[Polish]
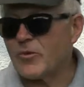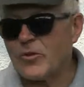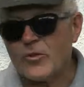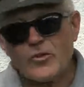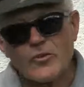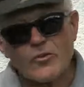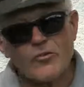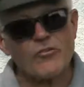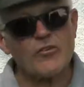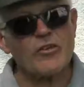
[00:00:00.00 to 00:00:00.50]
no
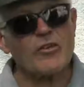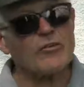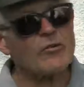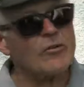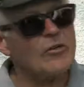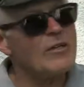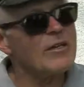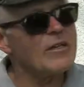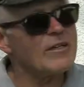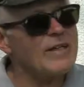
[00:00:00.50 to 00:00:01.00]
troszkę
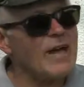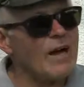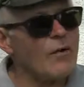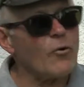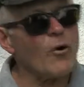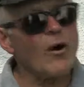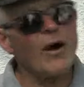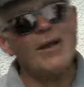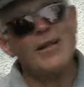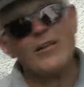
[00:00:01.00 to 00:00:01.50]
to
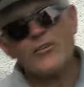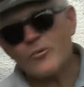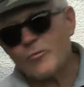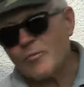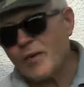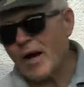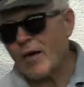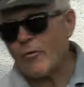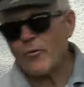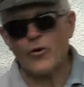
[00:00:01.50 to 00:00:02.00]
dało, ale to
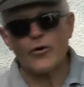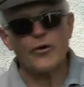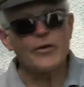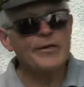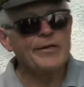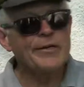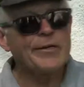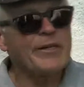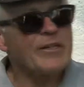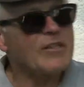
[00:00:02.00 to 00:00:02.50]
mało.
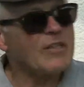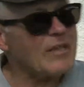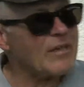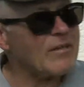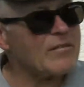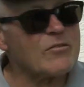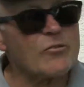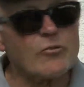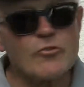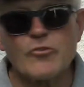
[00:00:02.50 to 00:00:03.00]

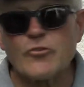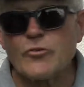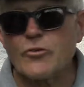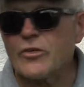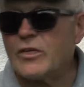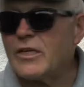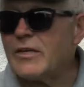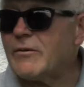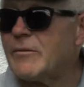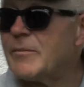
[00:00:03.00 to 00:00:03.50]
Teraz
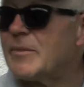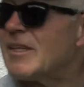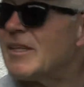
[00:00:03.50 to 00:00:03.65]
rozciągnąłem